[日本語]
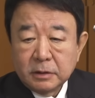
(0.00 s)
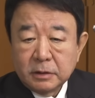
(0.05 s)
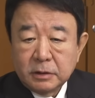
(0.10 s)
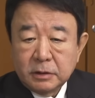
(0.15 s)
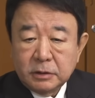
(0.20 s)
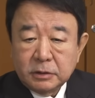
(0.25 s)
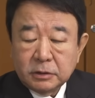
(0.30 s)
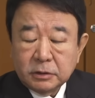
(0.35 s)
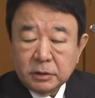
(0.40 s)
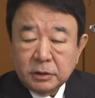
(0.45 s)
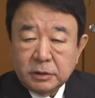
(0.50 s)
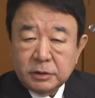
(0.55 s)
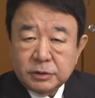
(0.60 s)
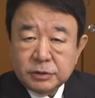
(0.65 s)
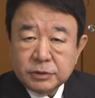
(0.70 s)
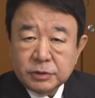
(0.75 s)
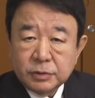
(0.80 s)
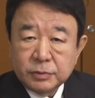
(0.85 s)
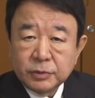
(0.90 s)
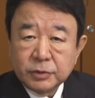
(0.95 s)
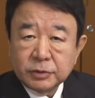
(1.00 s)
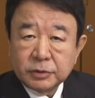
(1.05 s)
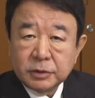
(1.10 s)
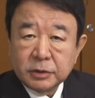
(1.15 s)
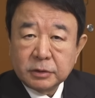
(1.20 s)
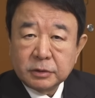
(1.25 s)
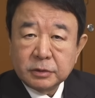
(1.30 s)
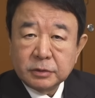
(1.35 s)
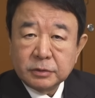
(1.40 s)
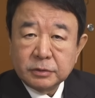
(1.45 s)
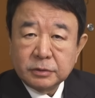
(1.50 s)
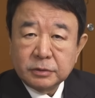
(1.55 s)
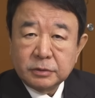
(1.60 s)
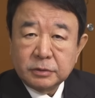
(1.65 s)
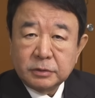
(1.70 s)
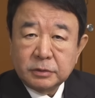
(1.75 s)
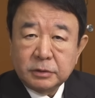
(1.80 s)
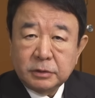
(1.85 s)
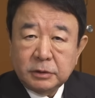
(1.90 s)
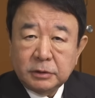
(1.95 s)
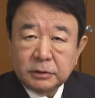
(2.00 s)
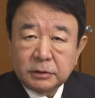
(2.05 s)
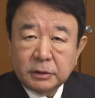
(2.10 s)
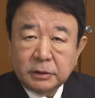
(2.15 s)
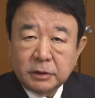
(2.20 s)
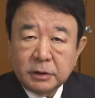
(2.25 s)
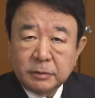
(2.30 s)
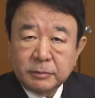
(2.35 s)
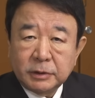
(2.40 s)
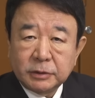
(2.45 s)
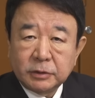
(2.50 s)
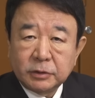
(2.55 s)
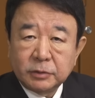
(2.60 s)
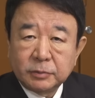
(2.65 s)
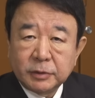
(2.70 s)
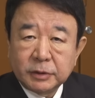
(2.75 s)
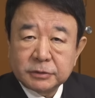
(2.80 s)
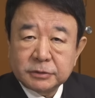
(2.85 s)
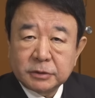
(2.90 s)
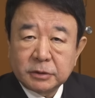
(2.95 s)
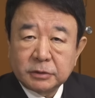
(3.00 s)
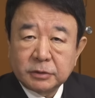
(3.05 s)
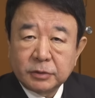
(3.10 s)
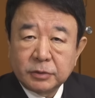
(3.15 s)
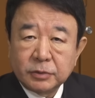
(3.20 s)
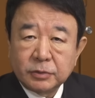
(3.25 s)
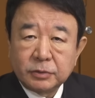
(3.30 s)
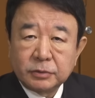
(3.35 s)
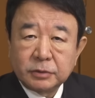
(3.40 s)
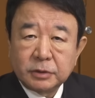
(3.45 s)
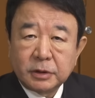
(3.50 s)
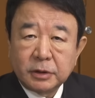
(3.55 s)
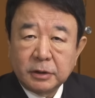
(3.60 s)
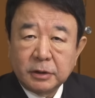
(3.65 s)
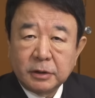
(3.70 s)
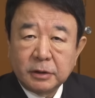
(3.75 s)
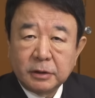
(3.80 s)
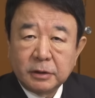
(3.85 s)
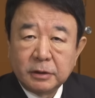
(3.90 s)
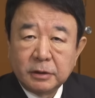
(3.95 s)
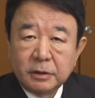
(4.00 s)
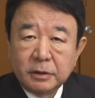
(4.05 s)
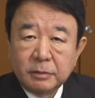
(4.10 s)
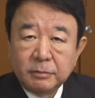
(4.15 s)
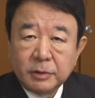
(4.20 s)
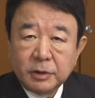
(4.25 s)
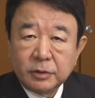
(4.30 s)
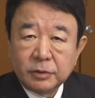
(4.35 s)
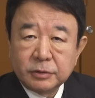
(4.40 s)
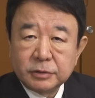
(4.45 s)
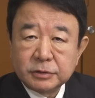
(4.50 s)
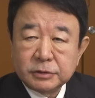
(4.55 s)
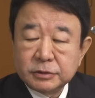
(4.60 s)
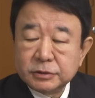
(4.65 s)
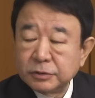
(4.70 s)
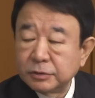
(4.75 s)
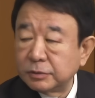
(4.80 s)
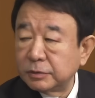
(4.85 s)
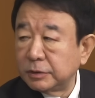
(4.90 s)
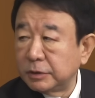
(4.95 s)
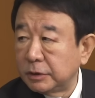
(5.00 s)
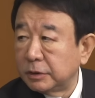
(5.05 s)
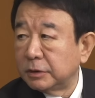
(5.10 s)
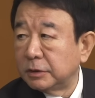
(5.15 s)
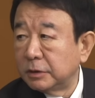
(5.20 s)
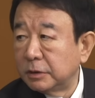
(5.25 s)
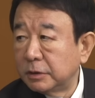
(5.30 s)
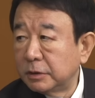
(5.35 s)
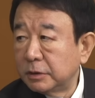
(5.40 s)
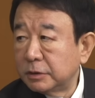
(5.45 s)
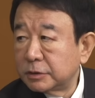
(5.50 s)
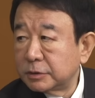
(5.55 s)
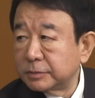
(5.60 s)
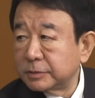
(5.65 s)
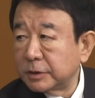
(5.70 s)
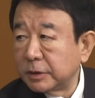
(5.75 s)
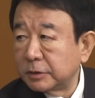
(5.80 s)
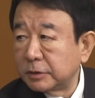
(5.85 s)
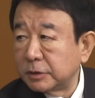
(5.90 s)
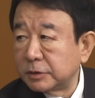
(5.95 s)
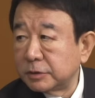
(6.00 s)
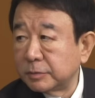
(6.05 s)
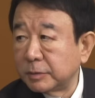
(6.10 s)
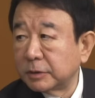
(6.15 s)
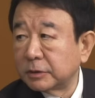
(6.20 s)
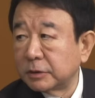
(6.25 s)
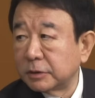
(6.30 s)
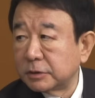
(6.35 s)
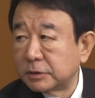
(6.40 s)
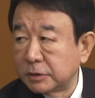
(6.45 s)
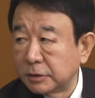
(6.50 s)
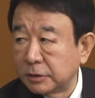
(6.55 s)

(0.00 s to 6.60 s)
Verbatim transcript: 一帯一路も結局イタリアまで伸ばしたと喜んだらメローニ首相に潰されてしまったし、